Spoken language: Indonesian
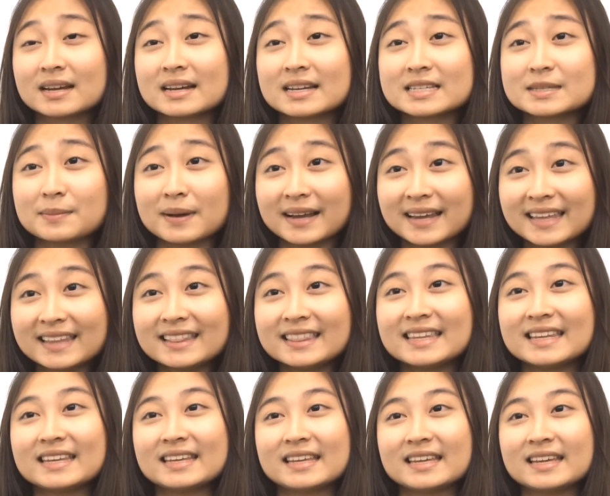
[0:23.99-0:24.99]
Semakin
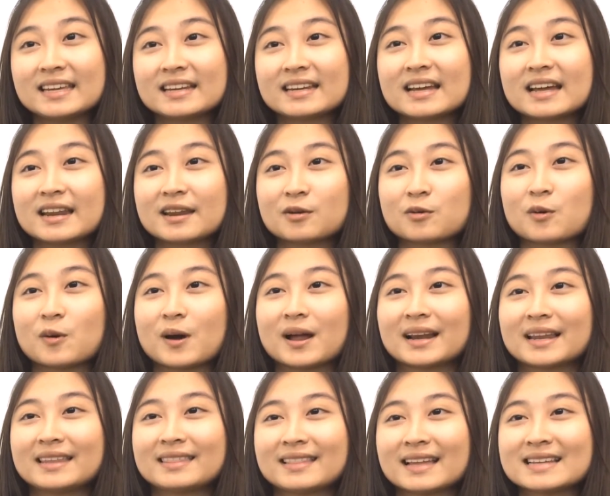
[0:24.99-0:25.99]
tinggi dari
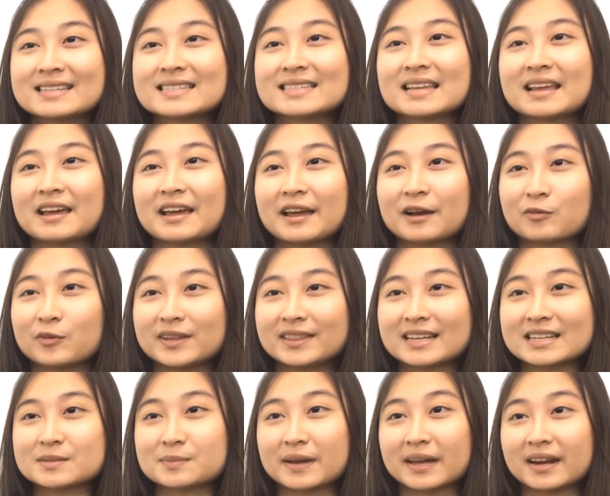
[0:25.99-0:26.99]
kualitas
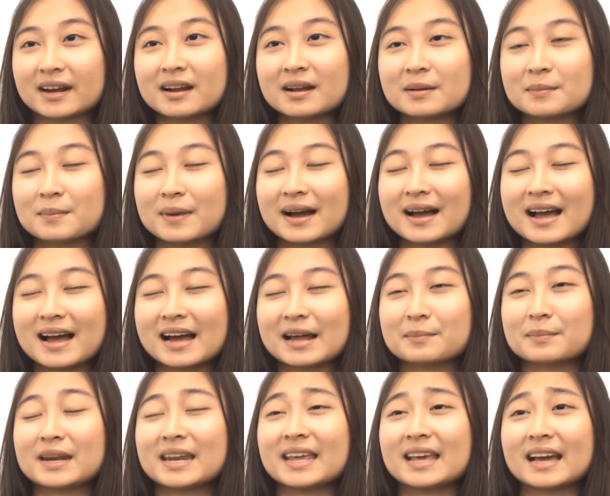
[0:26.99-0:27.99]
ekuitas merek, maka
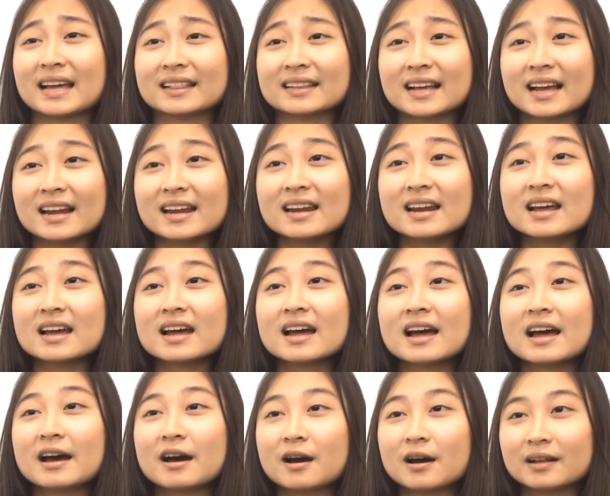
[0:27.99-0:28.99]
akan meningkatkan
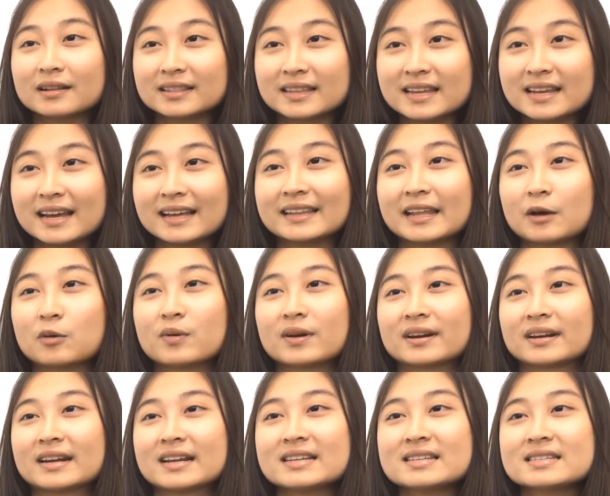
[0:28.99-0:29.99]
tingkat
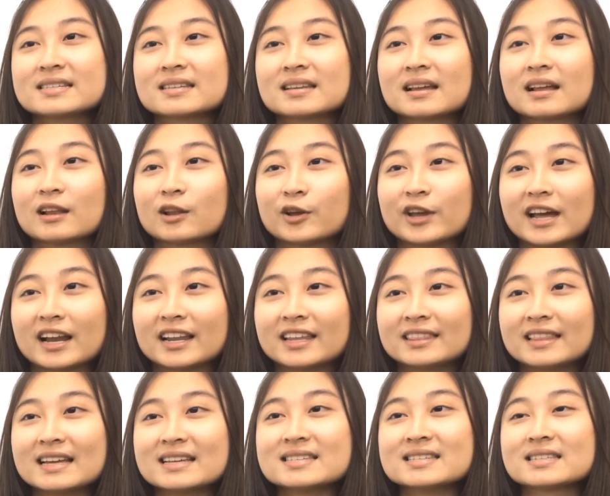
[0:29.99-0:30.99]
awareness,
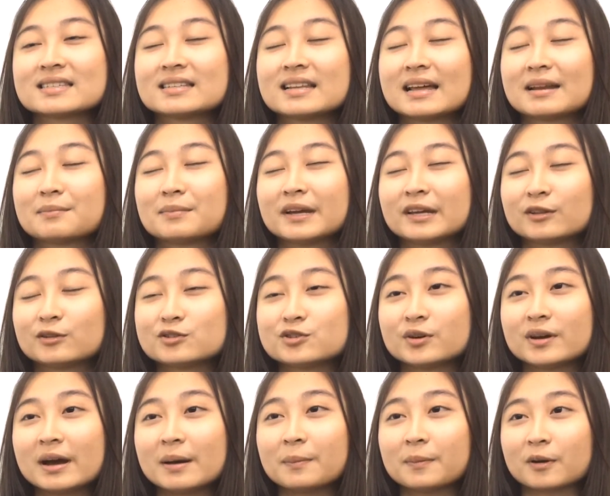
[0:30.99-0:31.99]
loyalitas, dan begitu
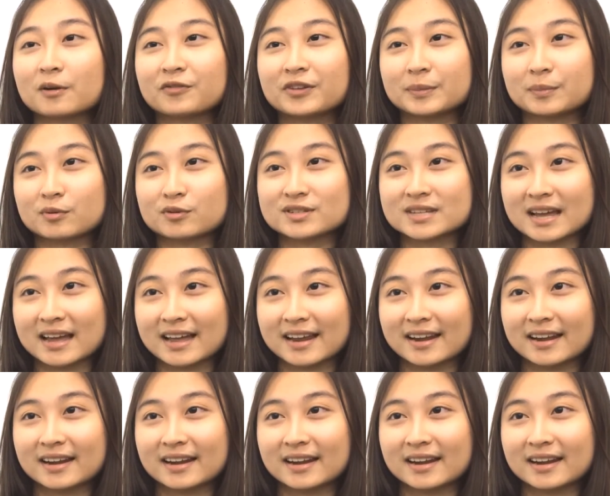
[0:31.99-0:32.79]
juga profit perusahaan.